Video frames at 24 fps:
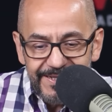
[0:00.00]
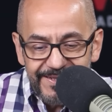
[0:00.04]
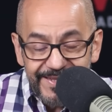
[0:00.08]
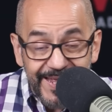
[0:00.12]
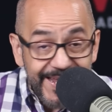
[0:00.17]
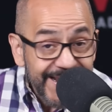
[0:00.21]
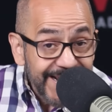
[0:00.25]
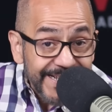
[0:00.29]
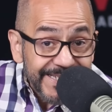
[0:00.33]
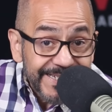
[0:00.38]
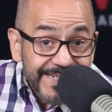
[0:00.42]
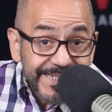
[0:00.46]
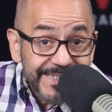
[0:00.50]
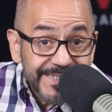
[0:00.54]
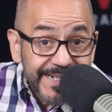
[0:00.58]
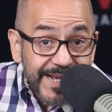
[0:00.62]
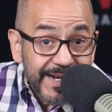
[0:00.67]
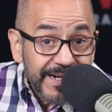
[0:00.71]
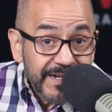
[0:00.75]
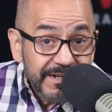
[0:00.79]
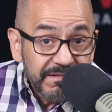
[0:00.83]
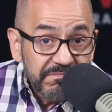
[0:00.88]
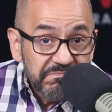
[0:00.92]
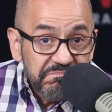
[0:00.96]
tengas que
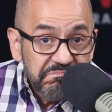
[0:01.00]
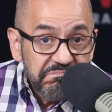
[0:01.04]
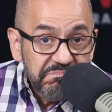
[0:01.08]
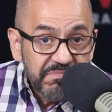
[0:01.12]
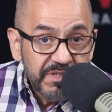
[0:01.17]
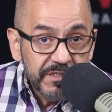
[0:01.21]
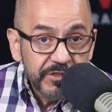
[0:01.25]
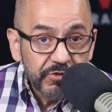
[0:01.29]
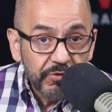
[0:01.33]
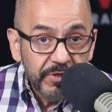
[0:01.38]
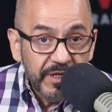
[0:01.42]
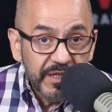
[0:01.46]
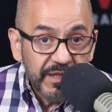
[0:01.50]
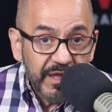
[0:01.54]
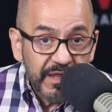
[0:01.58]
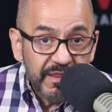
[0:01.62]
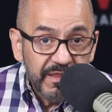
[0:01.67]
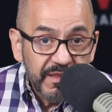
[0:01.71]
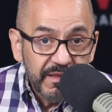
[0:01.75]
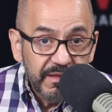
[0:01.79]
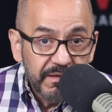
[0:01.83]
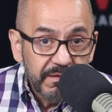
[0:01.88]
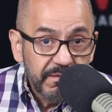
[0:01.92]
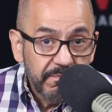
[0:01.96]
estar en
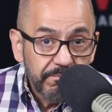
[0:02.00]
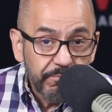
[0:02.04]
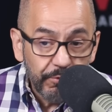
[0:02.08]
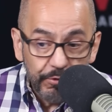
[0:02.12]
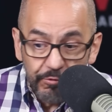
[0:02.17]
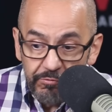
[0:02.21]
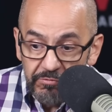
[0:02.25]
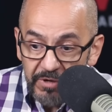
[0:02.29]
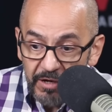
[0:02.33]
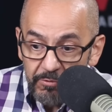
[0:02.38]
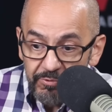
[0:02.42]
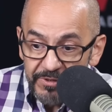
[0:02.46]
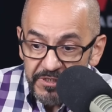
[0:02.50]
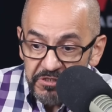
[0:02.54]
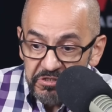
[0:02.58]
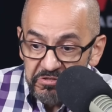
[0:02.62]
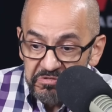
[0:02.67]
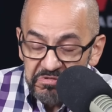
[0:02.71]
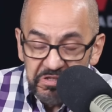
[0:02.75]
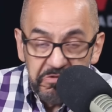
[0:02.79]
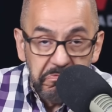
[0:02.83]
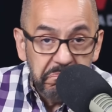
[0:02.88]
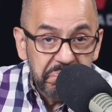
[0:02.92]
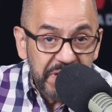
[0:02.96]
soledad, por una
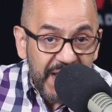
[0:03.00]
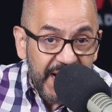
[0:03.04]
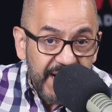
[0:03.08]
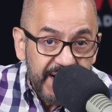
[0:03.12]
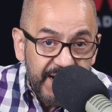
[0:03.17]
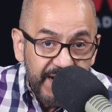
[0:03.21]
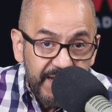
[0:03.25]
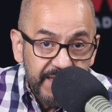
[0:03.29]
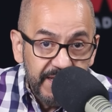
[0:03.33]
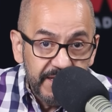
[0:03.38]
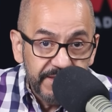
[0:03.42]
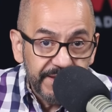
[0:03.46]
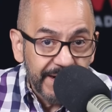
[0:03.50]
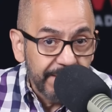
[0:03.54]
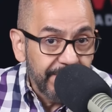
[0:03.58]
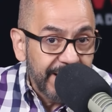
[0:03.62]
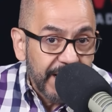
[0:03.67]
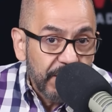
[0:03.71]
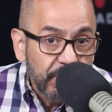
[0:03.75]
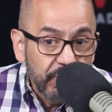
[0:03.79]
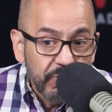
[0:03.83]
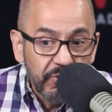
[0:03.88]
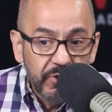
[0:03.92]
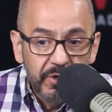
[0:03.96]
cuestión de un viaje, de
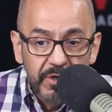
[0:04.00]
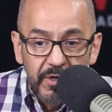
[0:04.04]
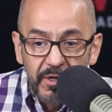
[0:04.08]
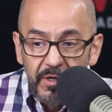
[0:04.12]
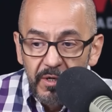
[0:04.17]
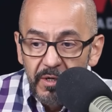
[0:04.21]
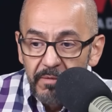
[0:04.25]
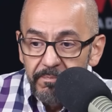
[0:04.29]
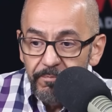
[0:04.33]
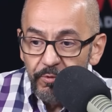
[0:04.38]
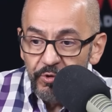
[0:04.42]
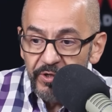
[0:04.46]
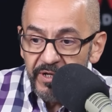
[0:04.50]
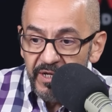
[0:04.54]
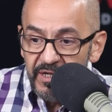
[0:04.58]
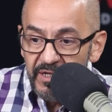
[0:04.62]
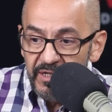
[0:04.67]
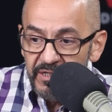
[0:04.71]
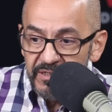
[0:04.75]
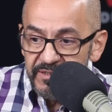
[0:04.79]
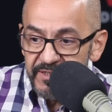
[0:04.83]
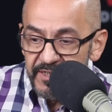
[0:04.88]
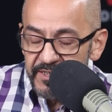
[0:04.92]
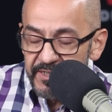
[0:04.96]
trabajo,
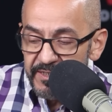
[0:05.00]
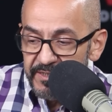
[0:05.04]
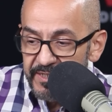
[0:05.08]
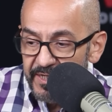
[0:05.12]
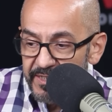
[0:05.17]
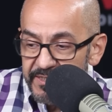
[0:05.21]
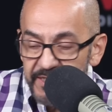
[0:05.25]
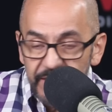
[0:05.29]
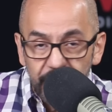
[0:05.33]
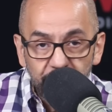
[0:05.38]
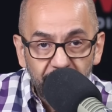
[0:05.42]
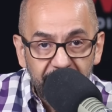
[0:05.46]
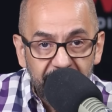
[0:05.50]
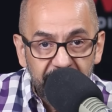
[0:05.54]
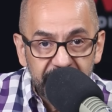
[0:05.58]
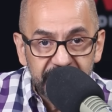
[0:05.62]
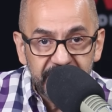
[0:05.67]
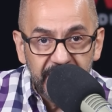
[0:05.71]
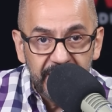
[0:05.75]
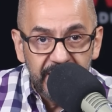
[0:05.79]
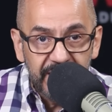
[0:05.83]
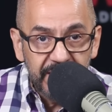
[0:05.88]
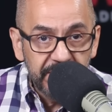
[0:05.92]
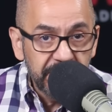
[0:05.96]
porque estés, llegues a tu
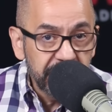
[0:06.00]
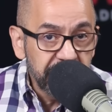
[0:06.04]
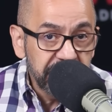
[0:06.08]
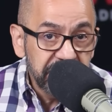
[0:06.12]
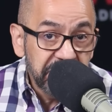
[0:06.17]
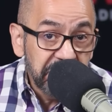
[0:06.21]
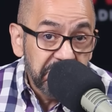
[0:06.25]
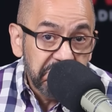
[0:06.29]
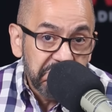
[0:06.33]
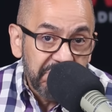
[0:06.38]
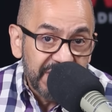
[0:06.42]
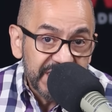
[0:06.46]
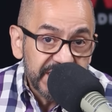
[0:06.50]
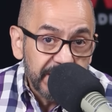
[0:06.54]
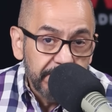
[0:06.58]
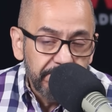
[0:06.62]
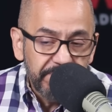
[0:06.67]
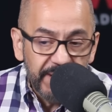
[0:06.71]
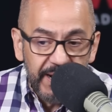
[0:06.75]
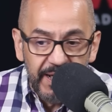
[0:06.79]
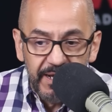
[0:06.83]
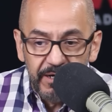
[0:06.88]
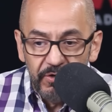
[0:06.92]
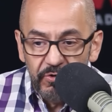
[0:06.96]
casa más
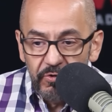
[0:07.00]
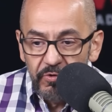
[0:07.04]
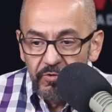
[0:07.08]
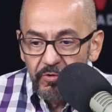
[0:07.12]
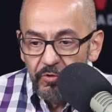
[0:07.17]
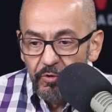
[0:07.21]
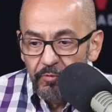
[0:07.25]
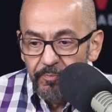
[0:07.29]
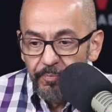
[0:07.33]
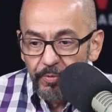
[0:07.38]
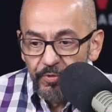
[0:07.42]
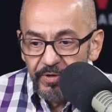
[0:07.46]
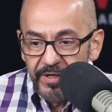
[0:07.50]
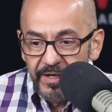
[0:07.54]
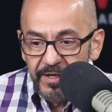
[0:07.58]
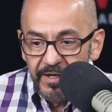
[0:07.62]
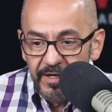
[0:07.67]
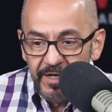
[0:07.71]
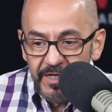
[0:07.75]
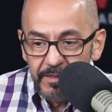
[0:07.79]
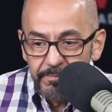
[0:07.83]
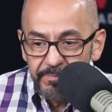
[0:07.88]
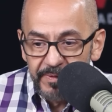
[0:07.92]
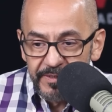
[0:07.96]
temprano o
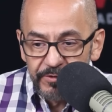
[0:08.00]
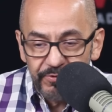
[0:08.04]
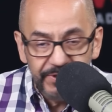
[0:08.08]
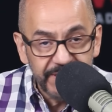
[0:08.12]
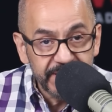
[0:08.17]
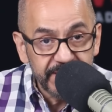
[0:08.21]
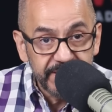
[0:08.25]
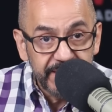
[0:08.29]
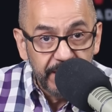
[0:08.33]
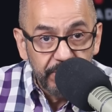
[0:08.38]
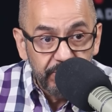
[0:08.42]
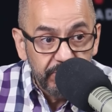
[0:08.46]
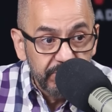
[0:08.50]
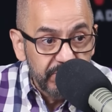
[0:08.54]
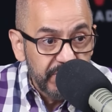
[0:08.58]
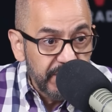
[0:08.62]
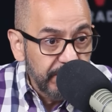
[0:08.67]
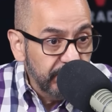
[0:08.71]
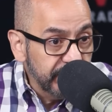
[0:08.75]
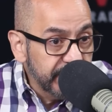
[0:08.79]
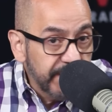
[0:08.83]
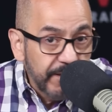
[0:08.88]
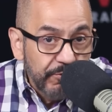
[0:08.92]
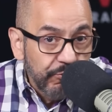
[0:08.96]
porque las personas que están
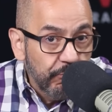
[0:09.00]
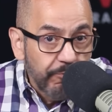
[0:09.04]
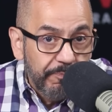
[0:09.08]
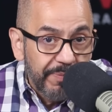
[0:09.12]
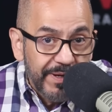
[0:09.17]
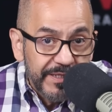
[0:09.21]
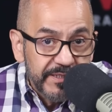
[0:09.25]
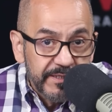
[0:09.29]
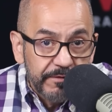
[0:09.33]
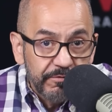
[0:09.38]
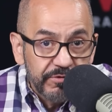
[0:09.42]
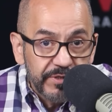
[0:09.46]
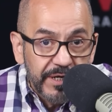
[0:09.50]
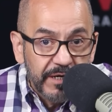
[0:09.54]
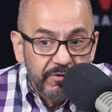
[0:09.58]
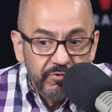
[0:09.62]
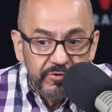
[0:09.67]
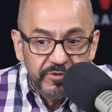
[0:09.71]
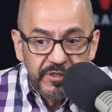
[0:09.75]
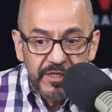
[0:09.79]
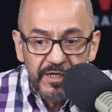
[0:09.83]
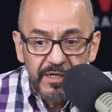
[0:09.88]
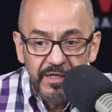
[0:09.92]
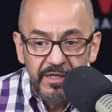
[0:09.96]
contigo estén ocupadas en otra
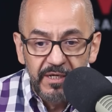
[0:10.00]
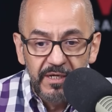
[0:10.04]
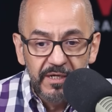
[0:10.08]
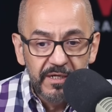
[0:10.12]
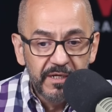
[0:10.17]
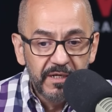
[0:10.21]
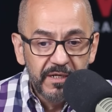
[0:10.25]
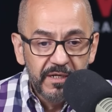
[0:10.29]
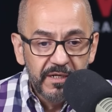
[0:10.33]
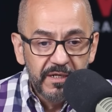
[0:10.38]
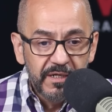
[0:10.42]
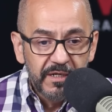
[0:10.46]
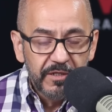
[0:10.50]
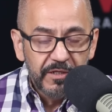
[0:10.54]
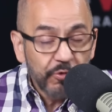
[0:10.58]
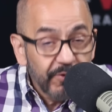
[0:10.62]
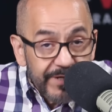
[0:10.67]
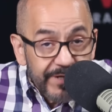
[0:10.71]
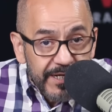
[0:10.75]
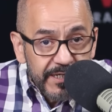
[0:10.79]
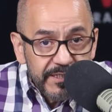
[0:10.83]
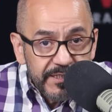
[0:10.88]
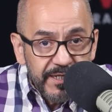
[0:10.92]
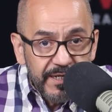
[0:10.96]
cosa, no
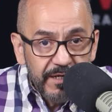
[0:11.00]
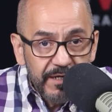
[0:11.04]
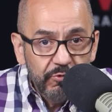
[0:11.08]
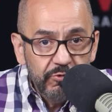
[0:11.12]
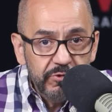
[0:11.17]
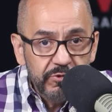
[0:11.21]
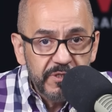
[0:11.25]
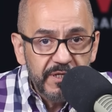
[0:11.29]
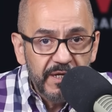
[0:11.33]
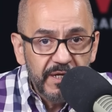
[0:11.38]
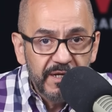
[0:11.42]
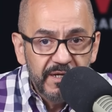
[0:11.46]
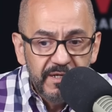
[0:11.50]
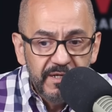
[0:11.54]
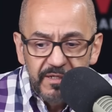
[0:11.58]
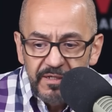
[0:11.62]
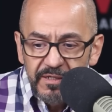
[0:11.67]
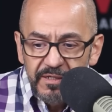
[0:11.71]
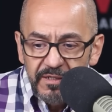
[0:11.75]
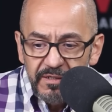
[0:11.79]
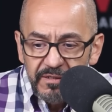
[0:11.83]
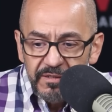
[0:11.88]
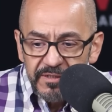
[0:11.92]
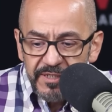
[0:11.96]
caigas en angustia.
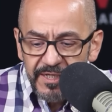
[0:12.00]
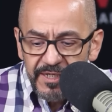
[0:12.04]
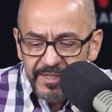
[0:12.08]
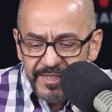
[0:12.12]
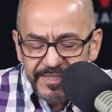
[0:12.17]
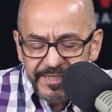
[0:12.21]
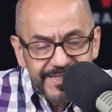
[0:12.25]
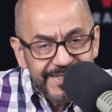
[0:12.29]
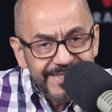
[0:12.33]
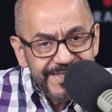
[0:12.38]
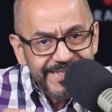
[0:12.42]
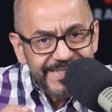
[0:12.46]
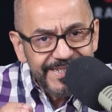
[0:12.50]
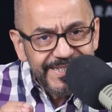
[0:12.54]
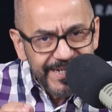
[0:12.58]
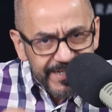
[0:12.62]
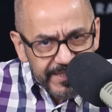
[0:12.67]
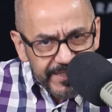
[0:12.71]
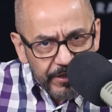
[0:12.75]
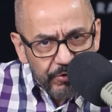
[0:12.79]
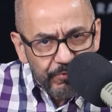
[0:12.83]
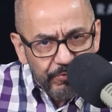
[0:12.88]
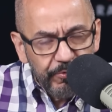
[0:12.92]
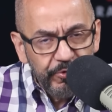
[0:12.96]
Sientas
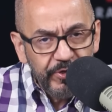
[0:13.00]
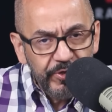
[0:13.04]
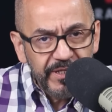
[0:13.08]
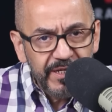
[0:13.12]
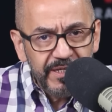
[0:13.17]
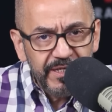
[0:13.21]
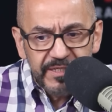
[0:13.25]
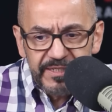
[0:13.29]
cierta comodidad